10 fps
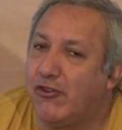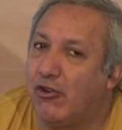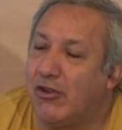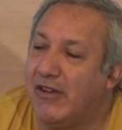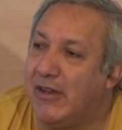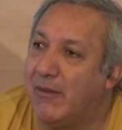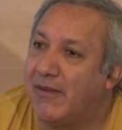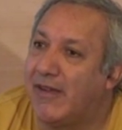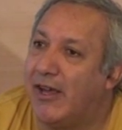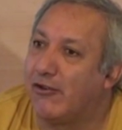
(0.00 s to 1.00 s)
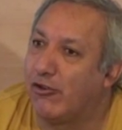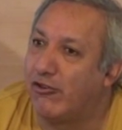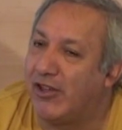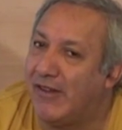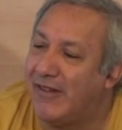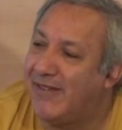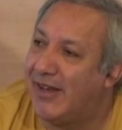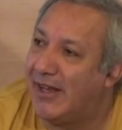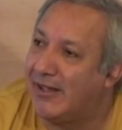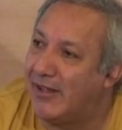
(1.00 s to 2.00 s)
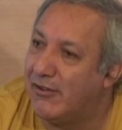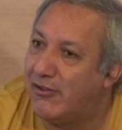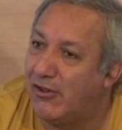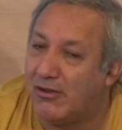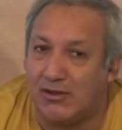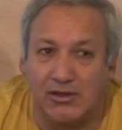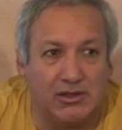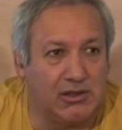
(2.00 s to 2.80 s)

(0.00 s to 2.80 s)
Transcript: cognitivas asociadas a la atención,